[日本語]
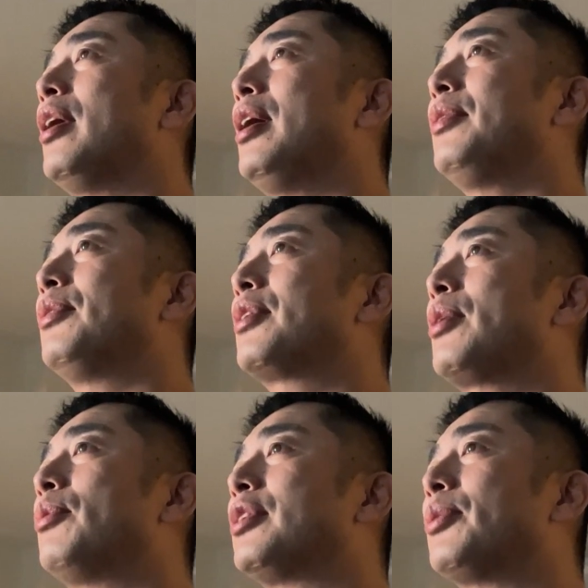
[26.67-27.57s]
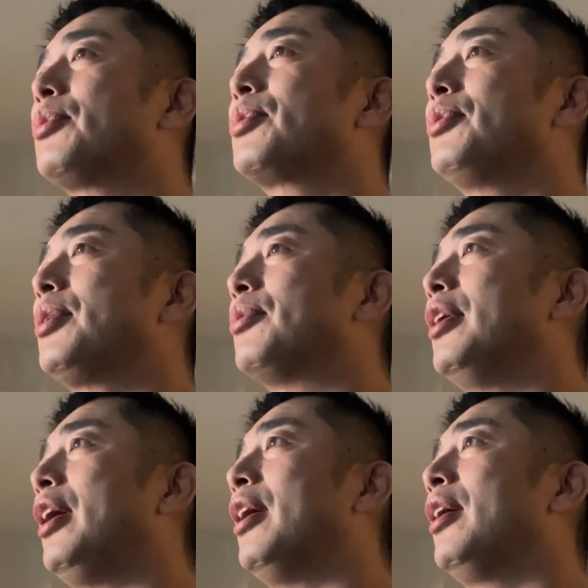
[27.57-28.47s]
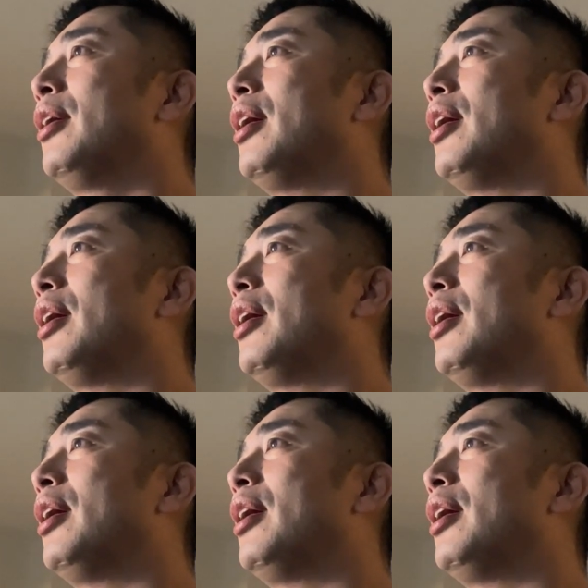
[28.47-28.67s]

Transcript: あの結構多動症なので